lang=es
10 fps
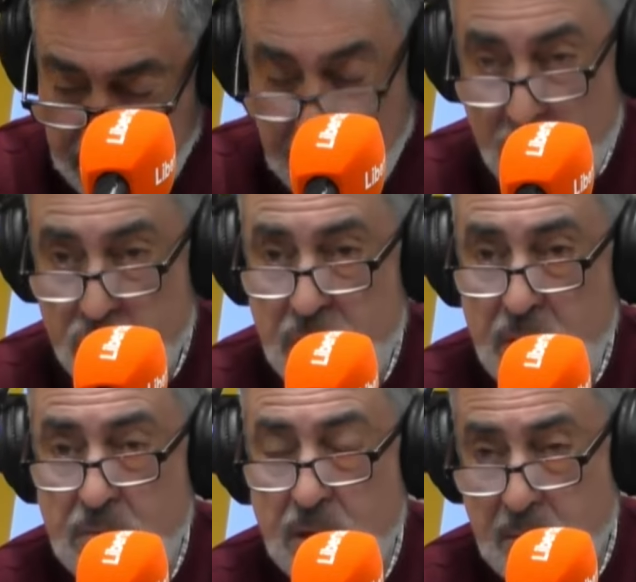Armengol
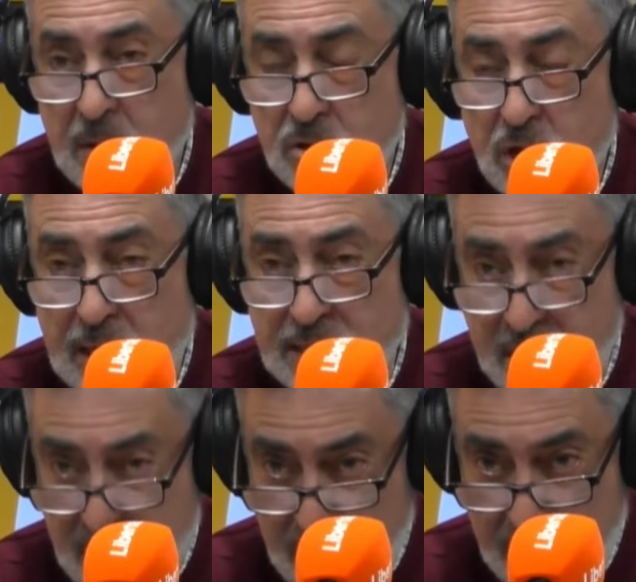sí, Armengol sí las
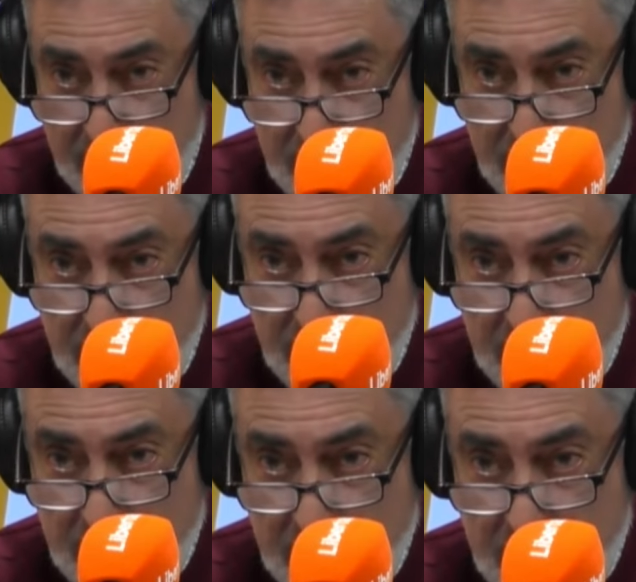tenía.
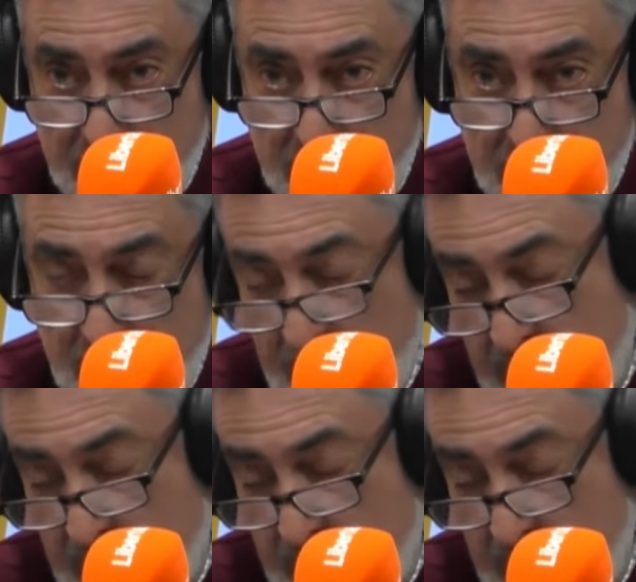Y